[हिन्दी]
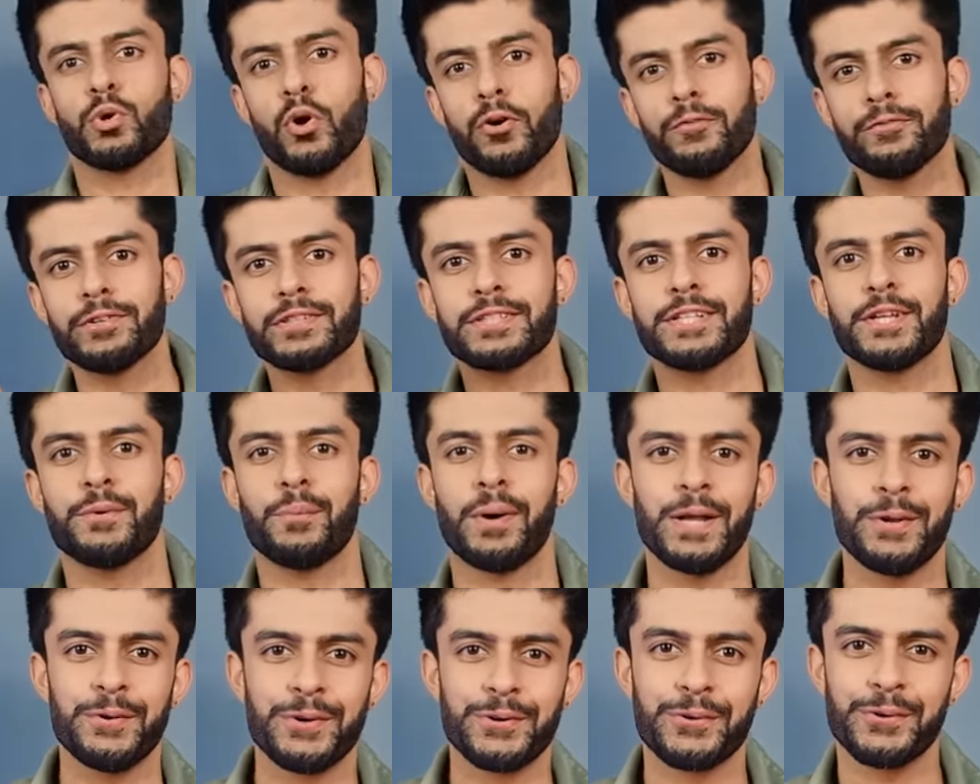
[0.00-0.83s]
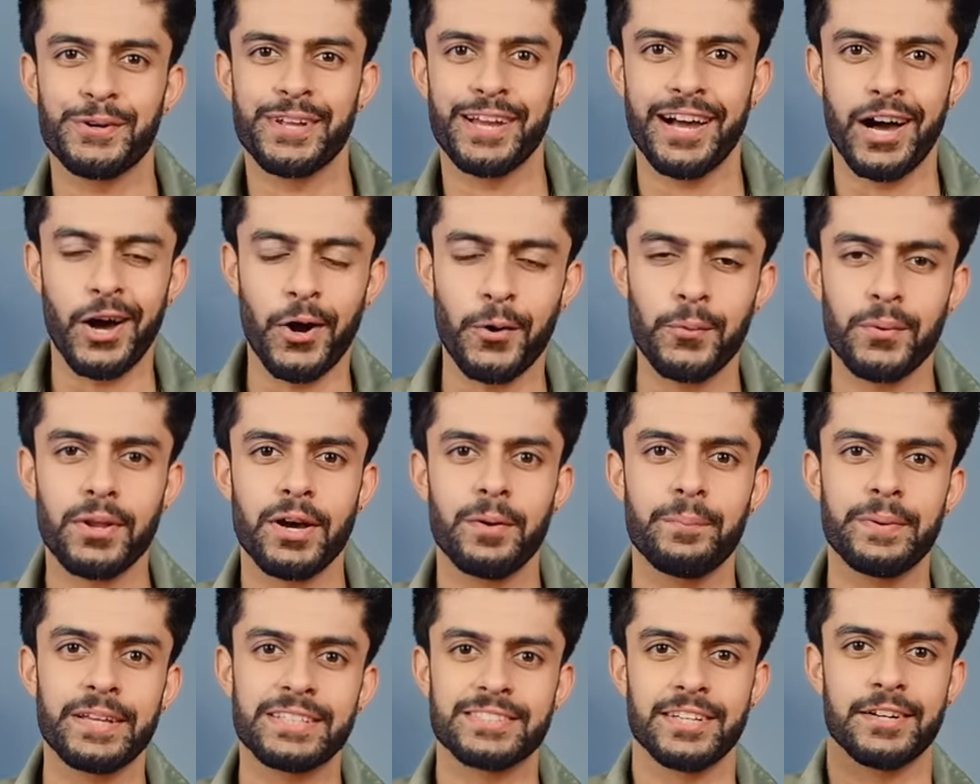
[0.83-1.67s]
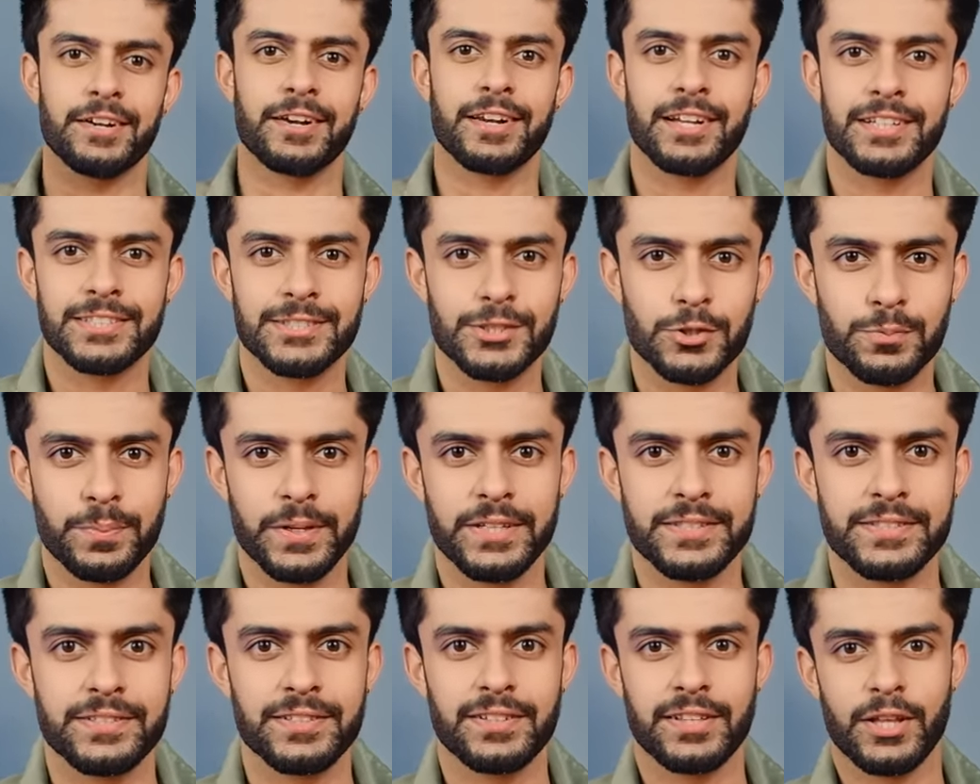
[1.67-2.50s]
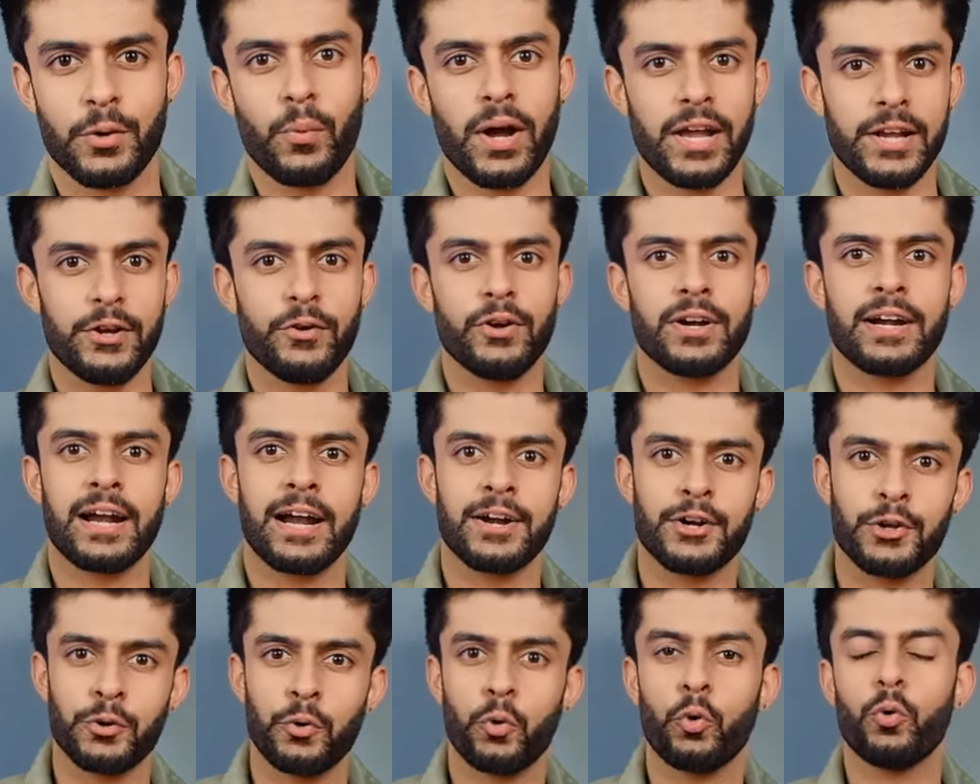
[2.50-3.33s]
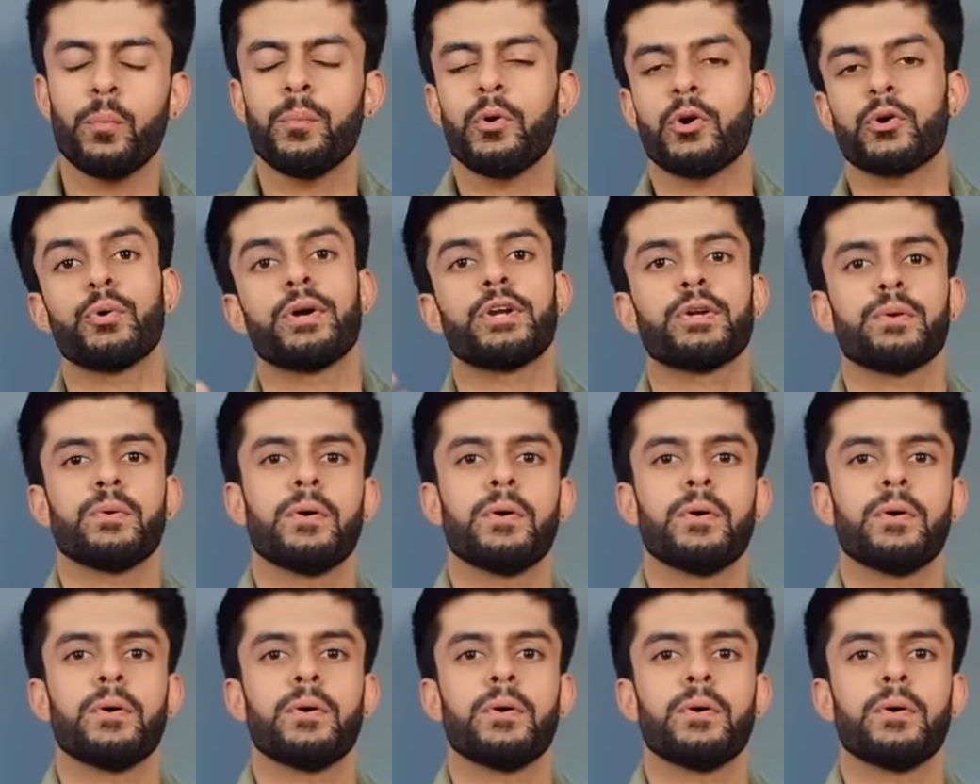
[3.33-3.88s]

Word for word: सो ऑब्वियसली वाइल यू आर गोइंग आउट आप एक ग्लासेस पहन सकते हैं वाइल यू आर एट होम और गोइंग